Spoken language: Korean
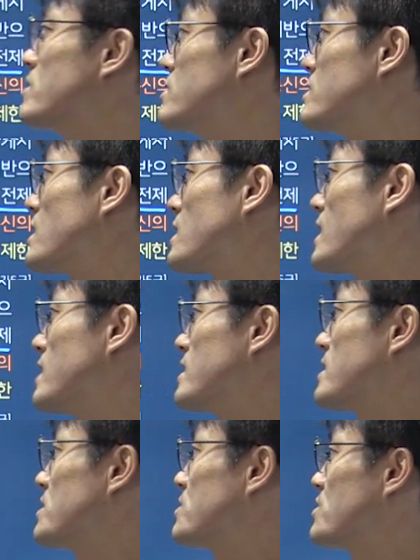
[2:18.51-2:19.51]
하는 자, 개인의
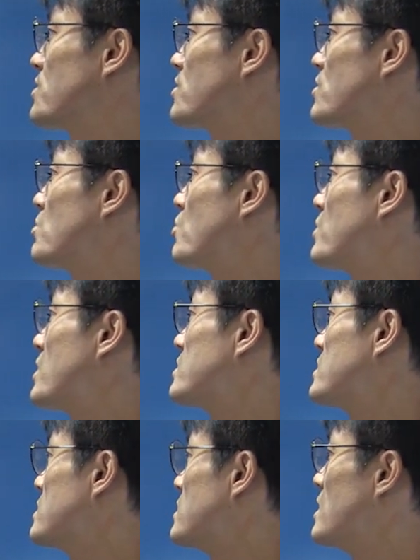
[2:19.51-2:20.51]
사적 영역을
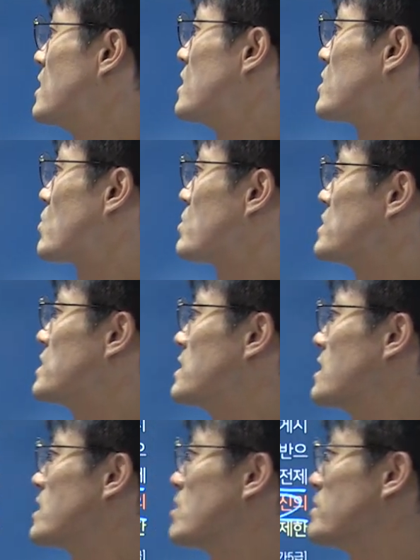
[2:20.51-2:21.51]
보호하는
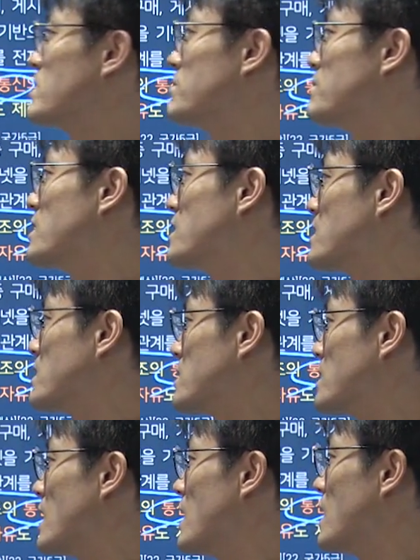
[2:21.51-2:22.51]
통신의 자유
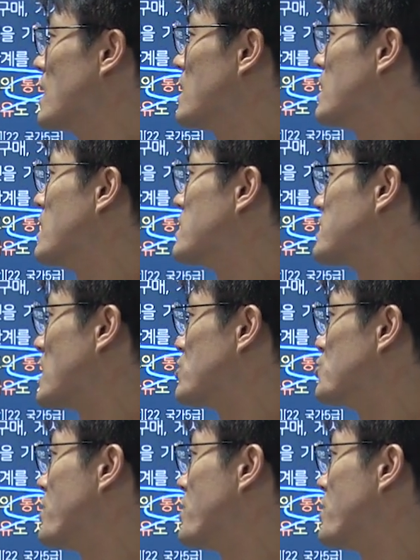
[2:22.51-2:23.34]
비밀과 자유